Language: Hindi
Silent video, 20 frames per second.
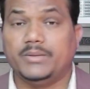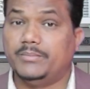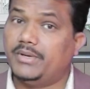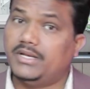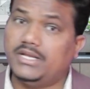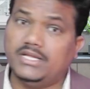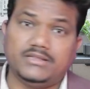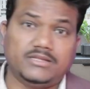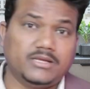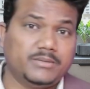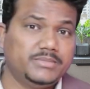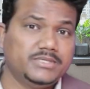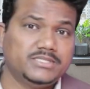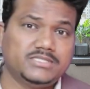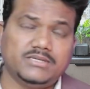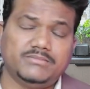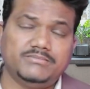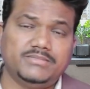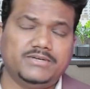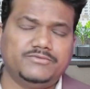पर यह तभी
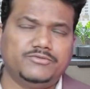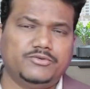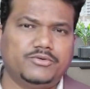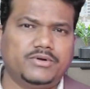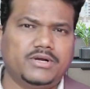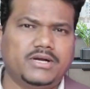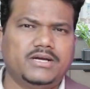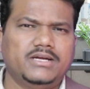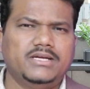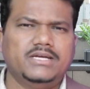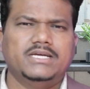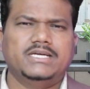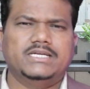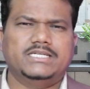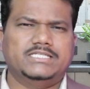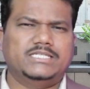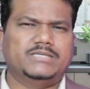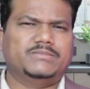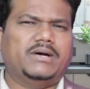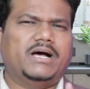संभव होगा
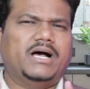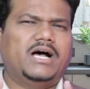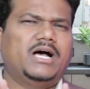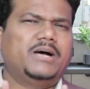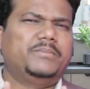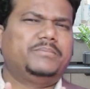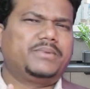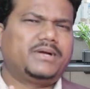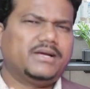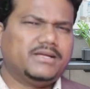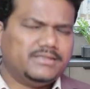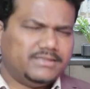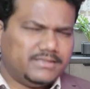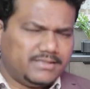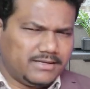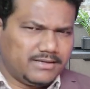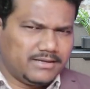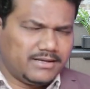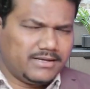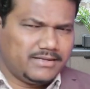जब आपका
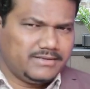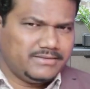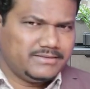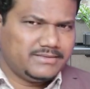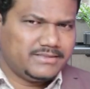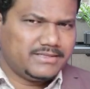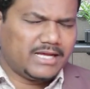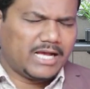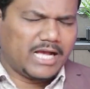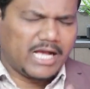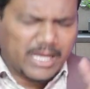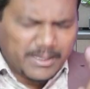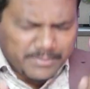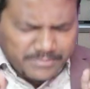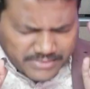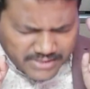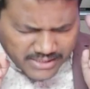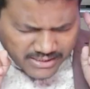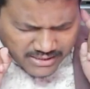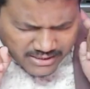ध्यान
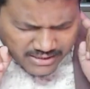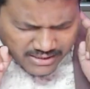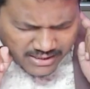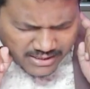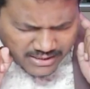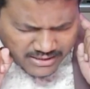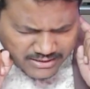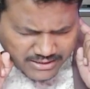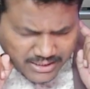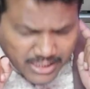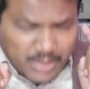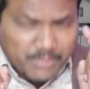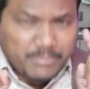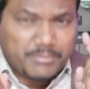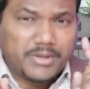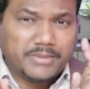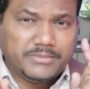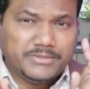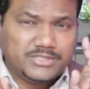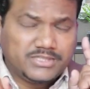आपके कान
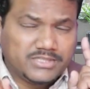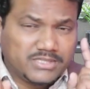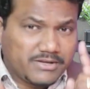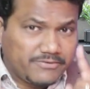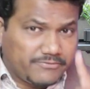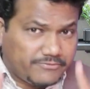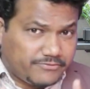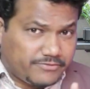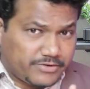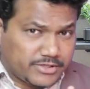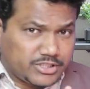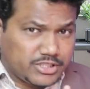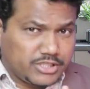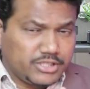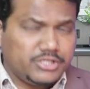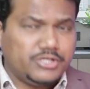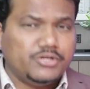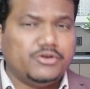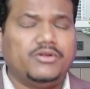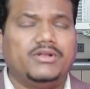परमेश्वर के
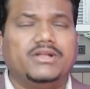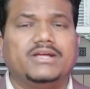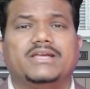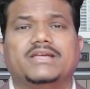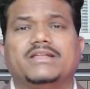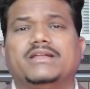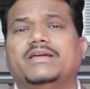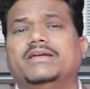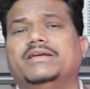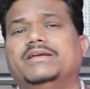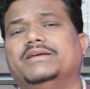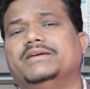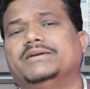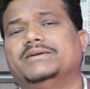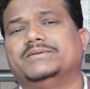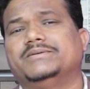वचन की ओर लगे रहेंगे